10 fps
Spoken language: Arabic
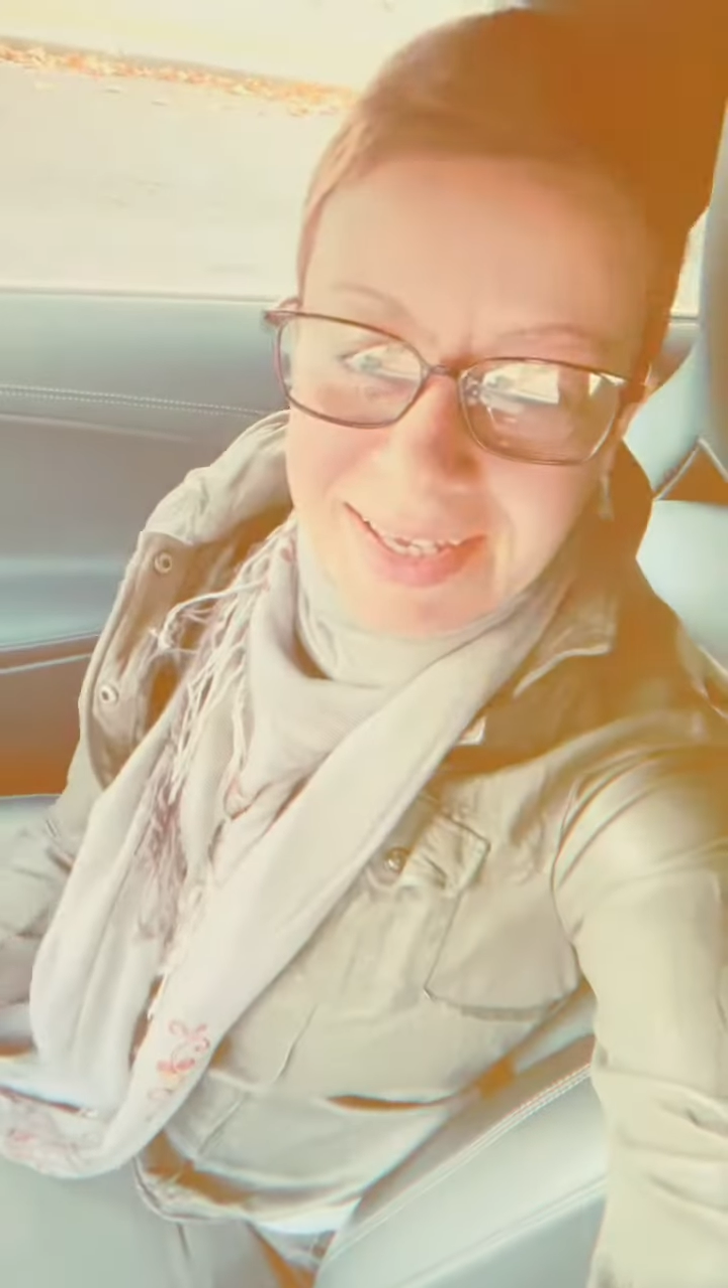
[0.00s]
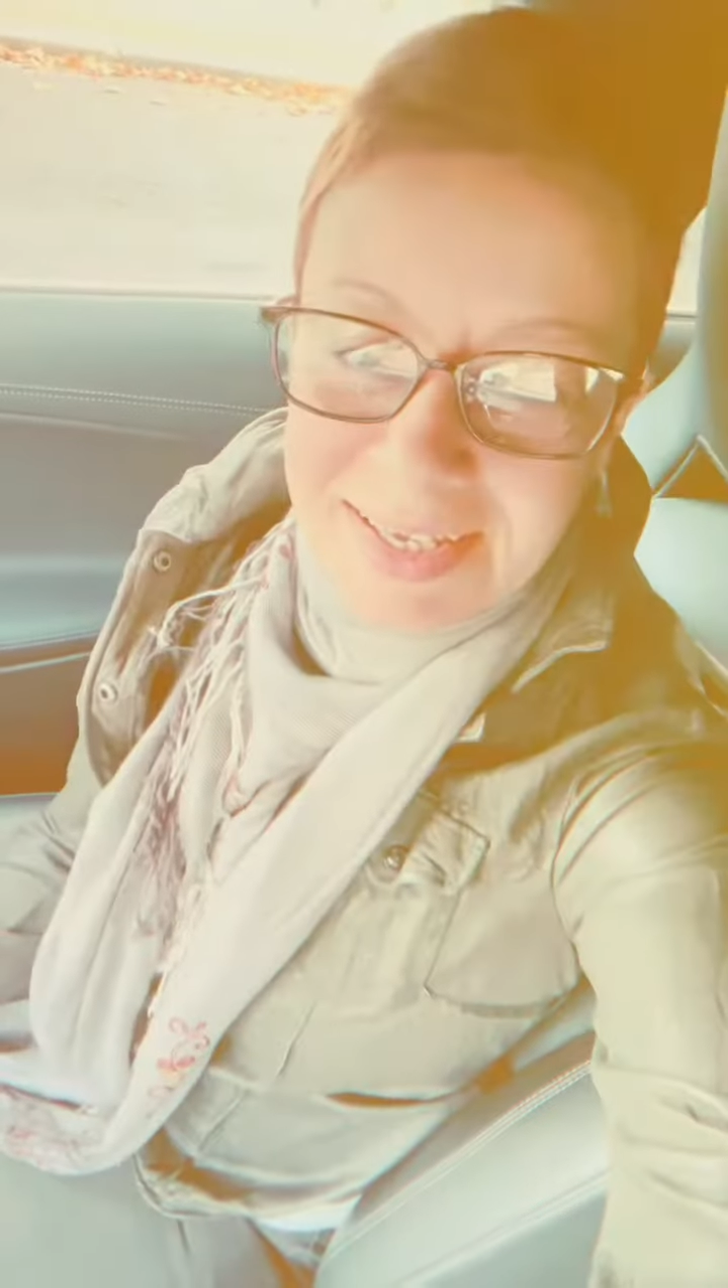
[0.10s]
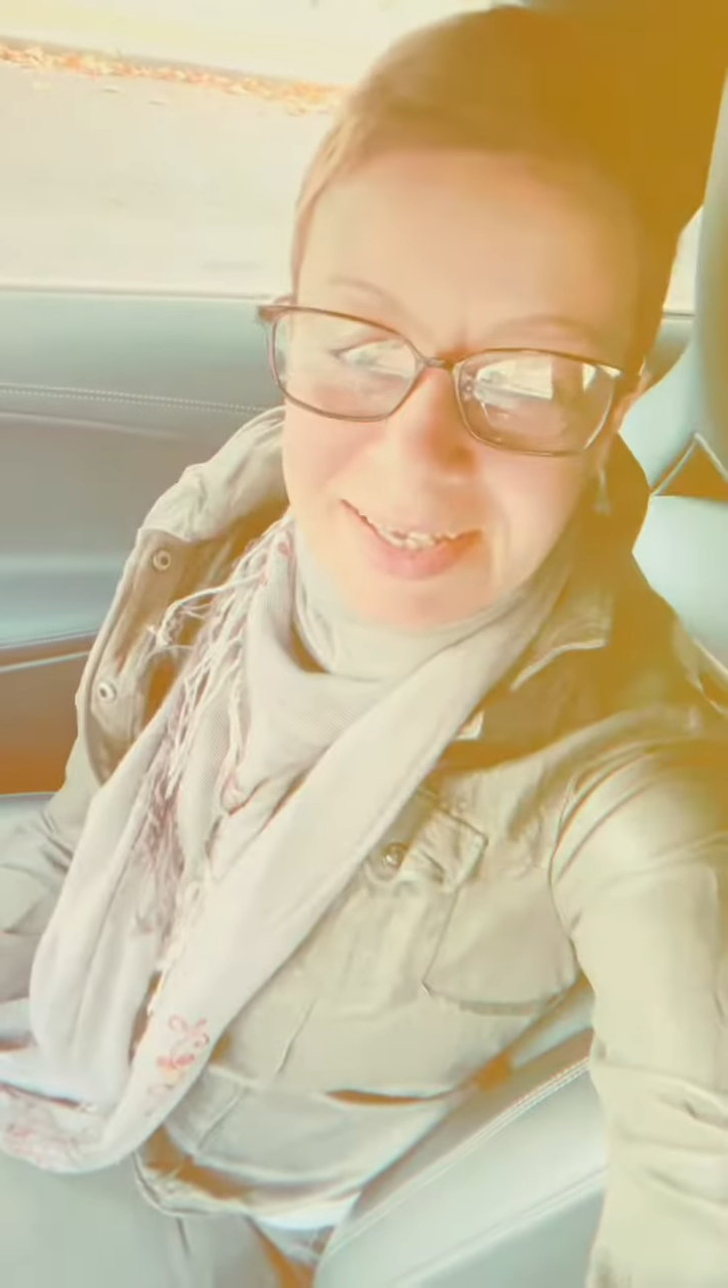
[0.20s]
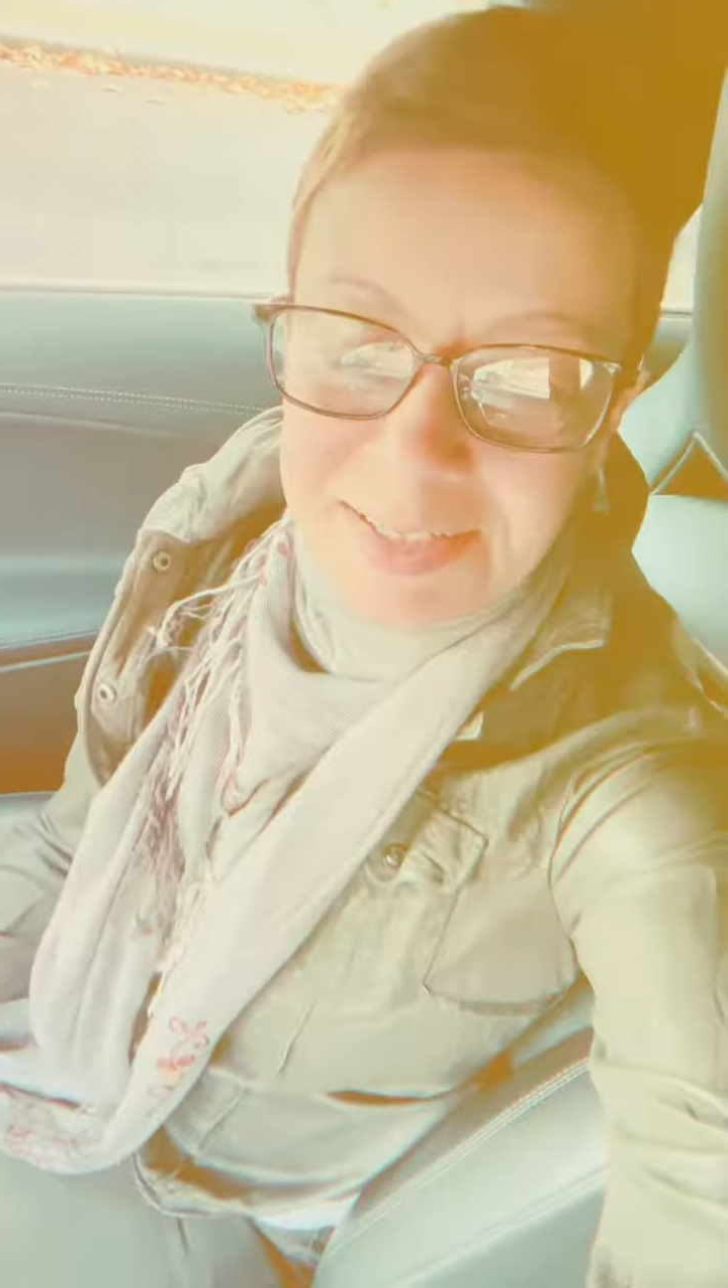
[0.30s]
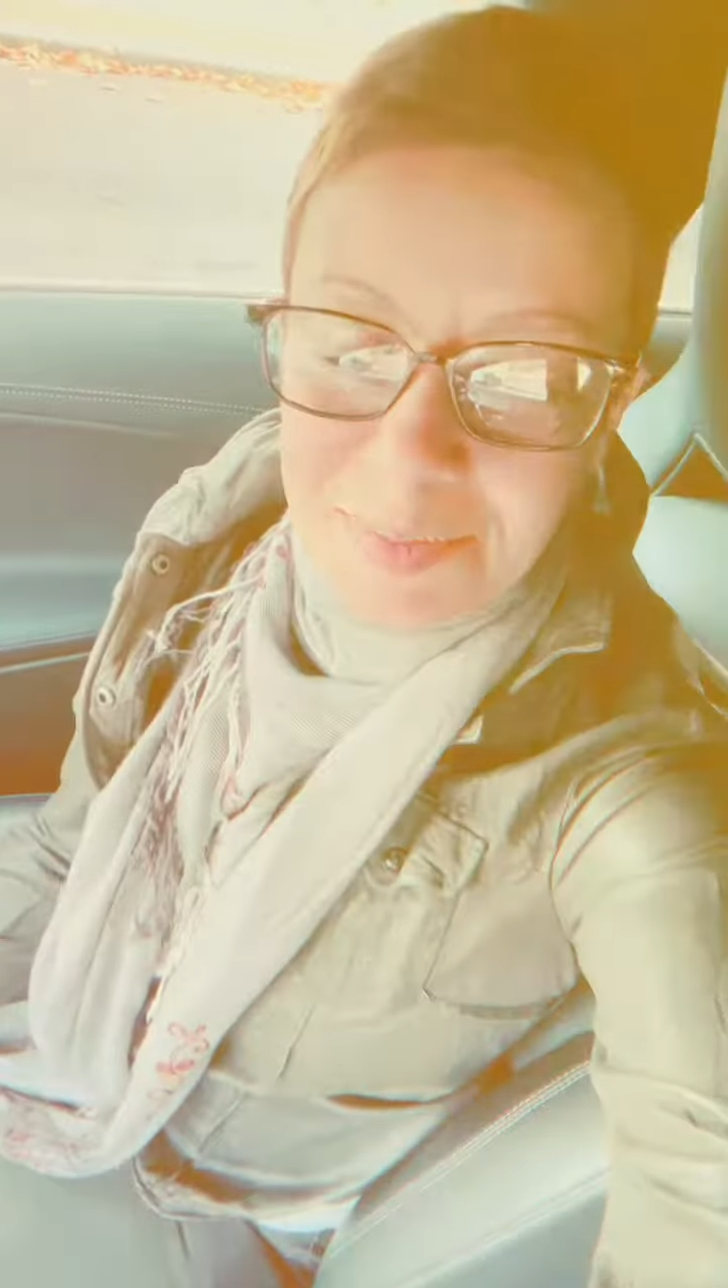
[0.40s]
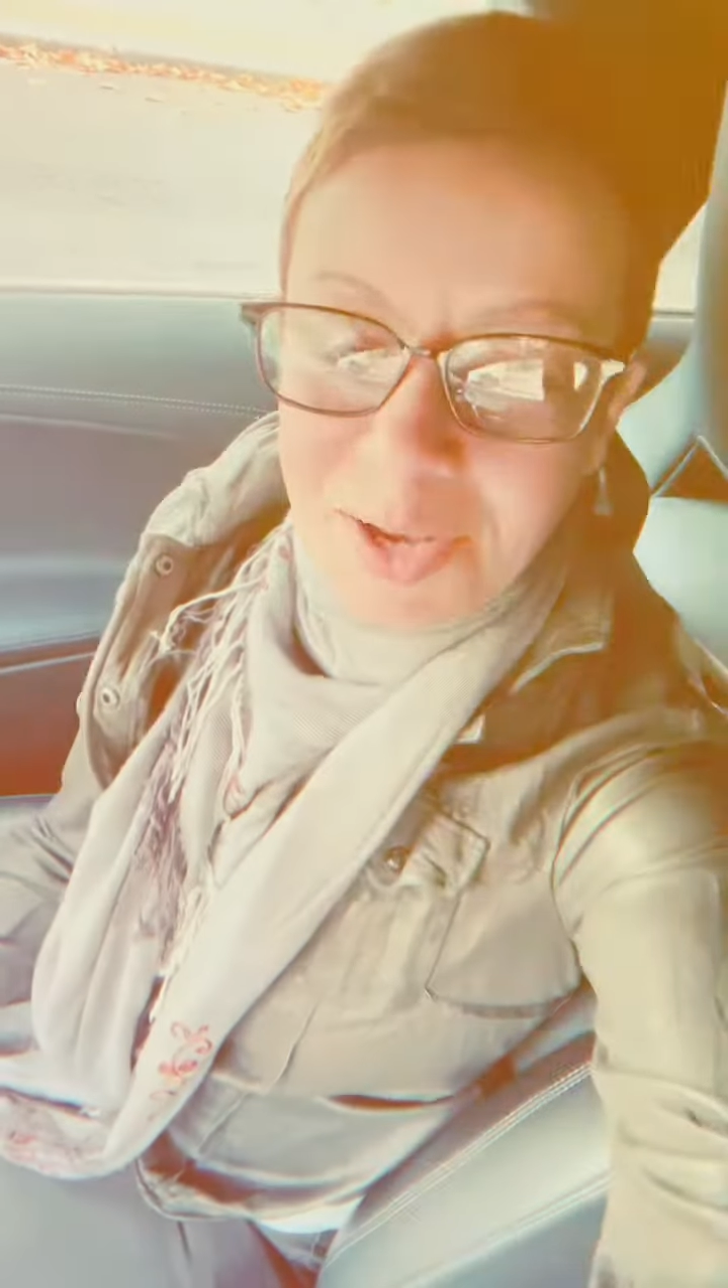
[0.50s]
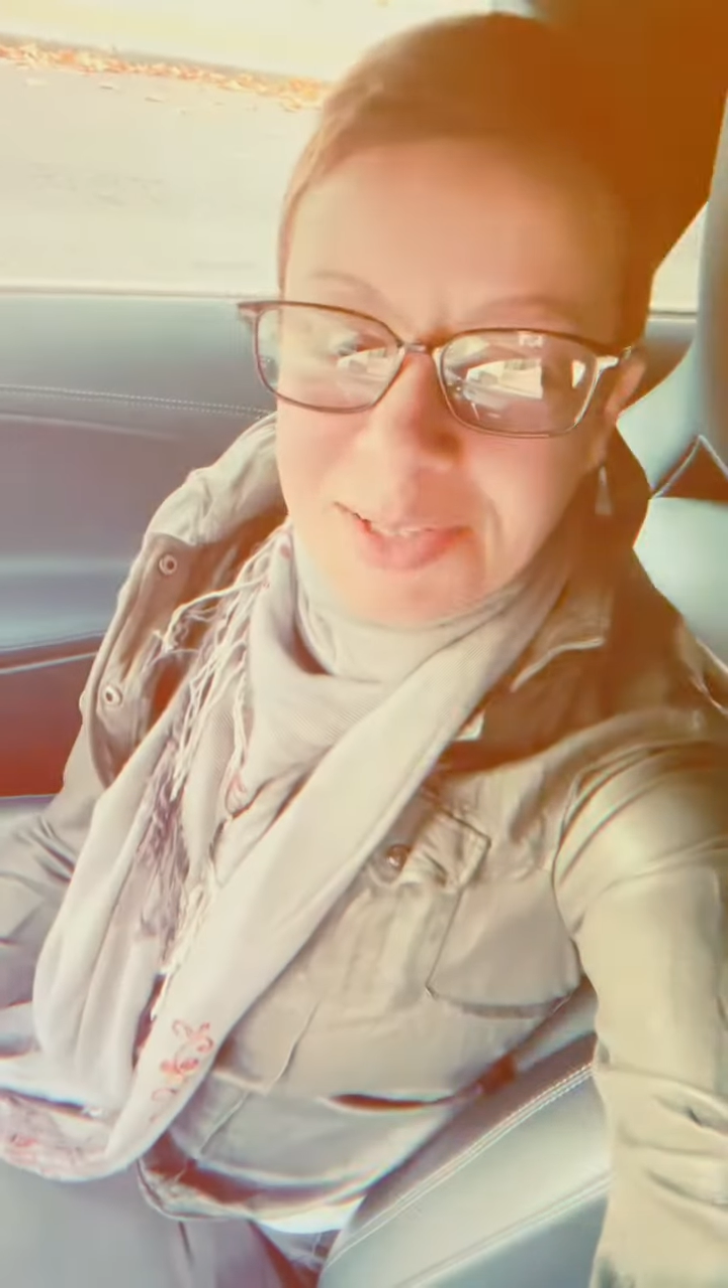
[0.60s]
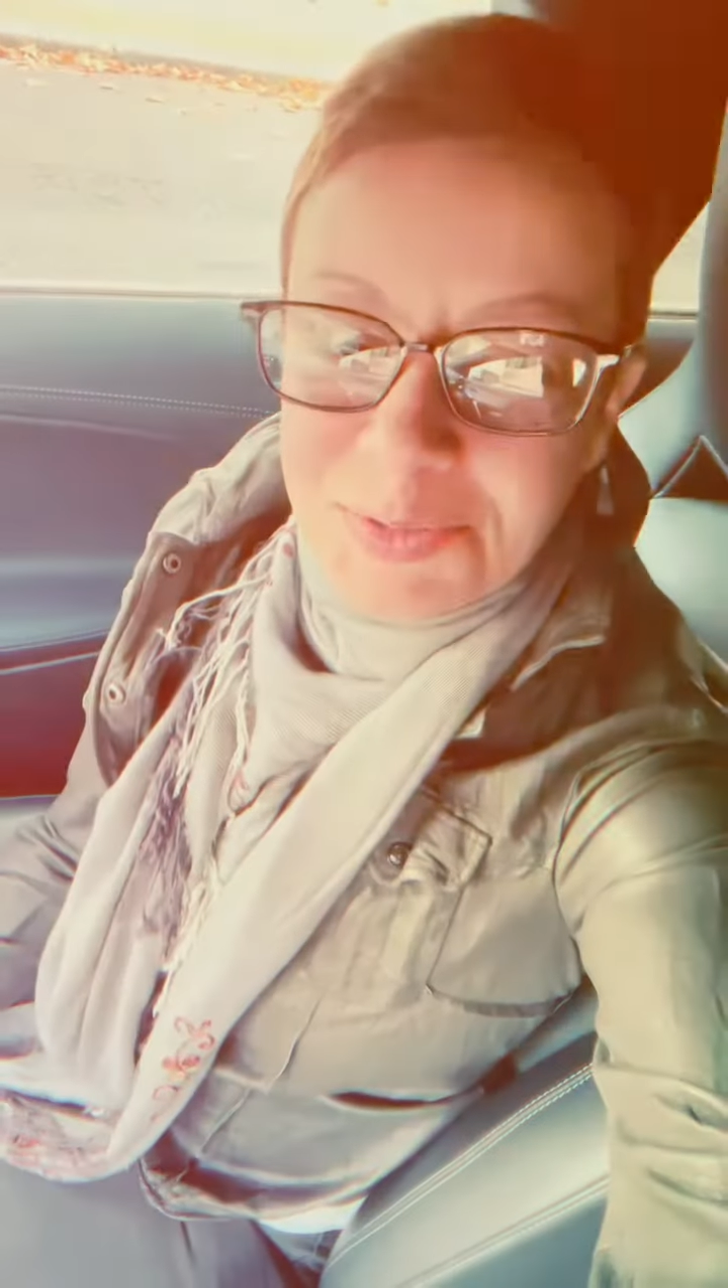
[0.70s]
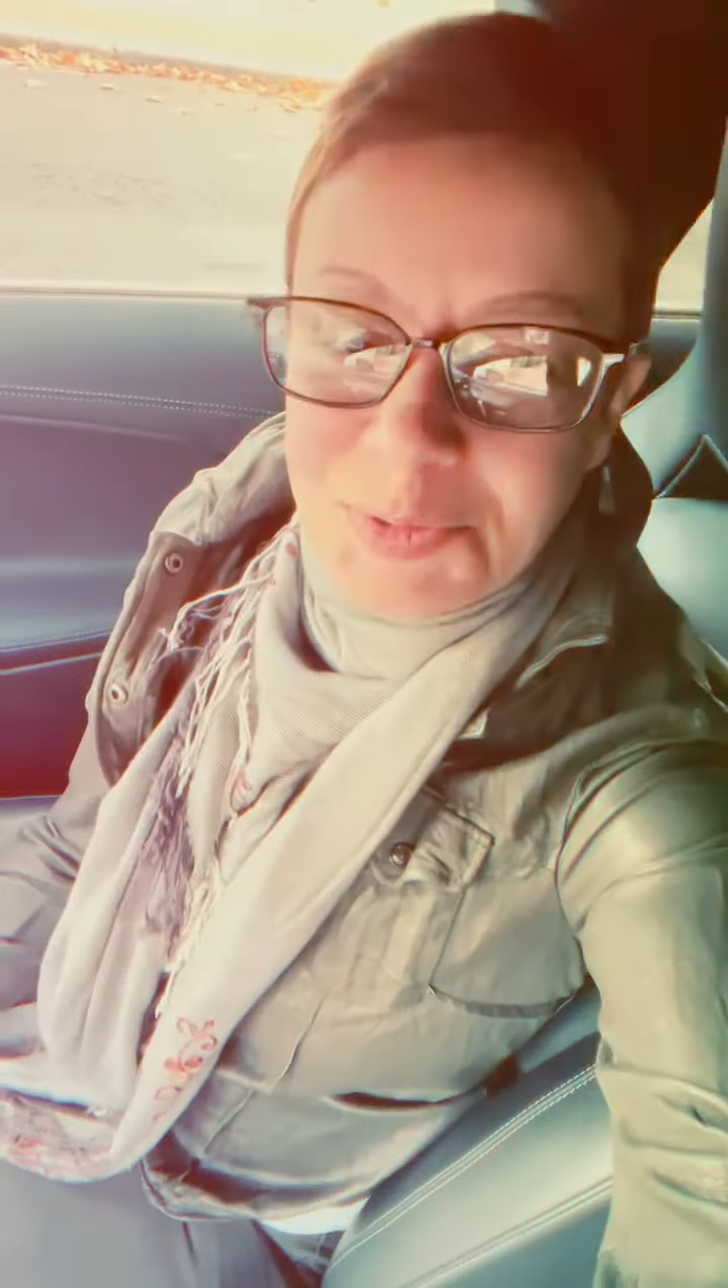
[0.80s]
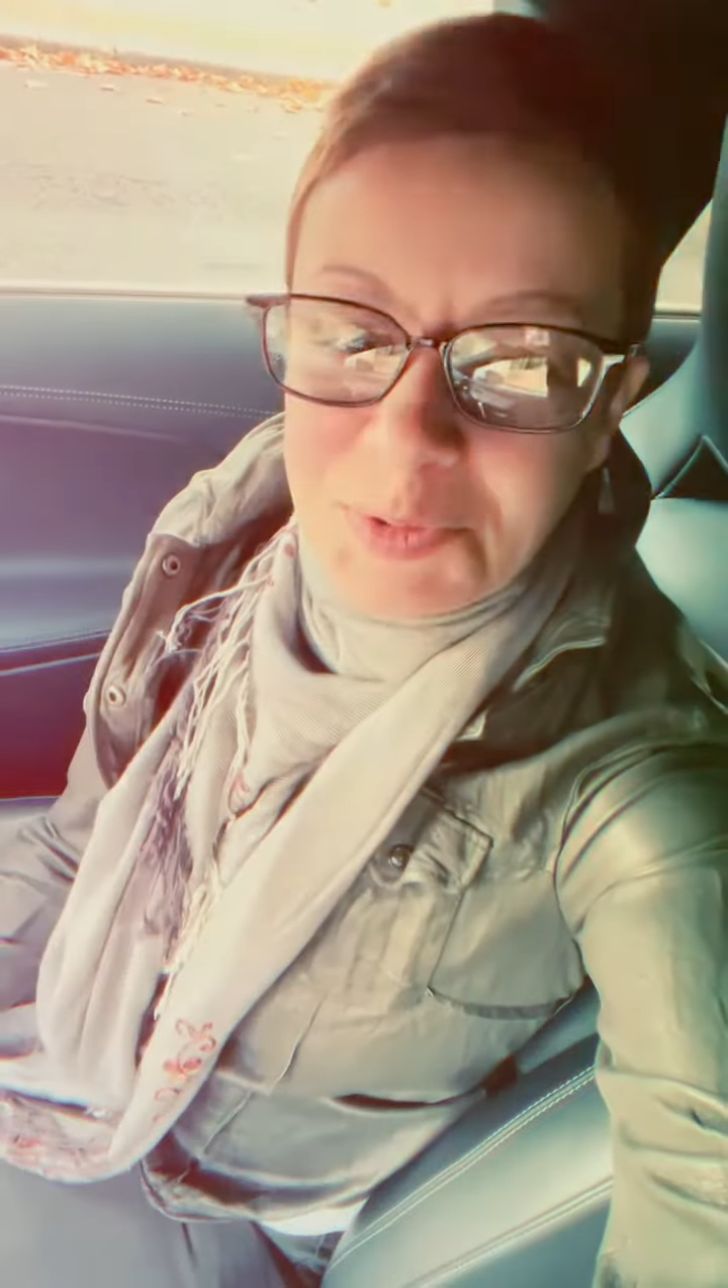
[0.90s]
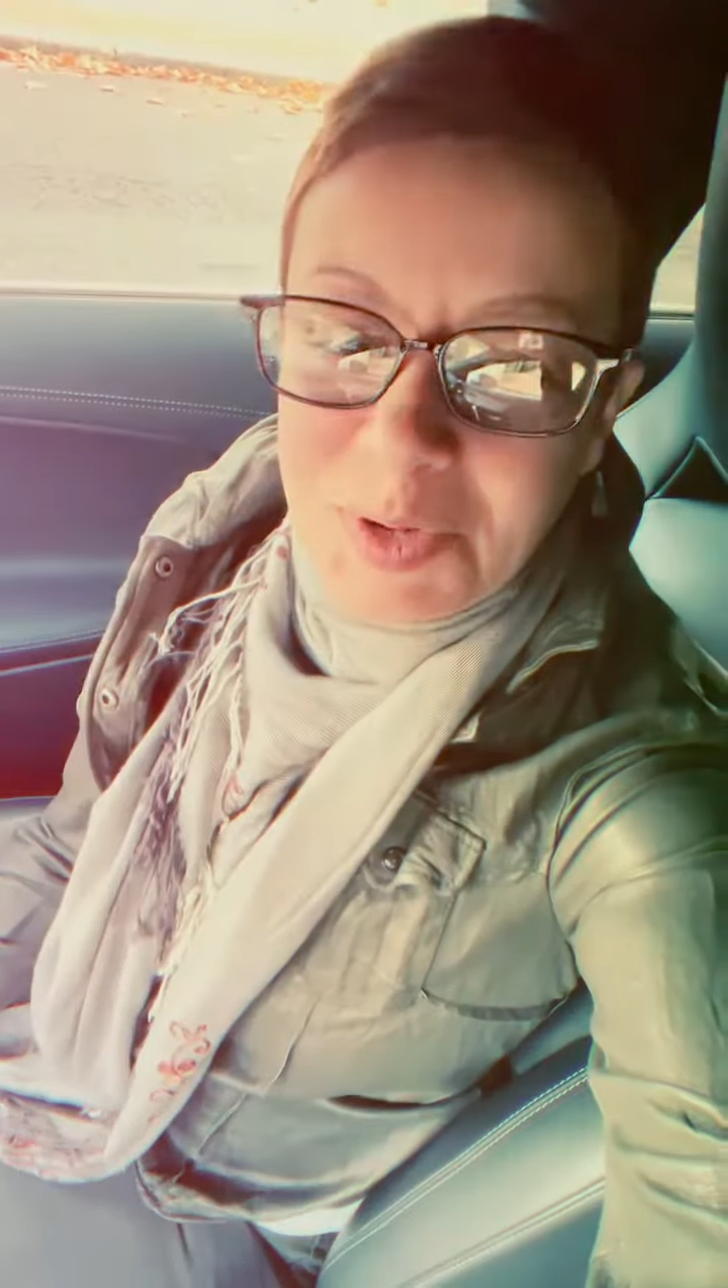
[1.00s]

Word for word: يا صباح النور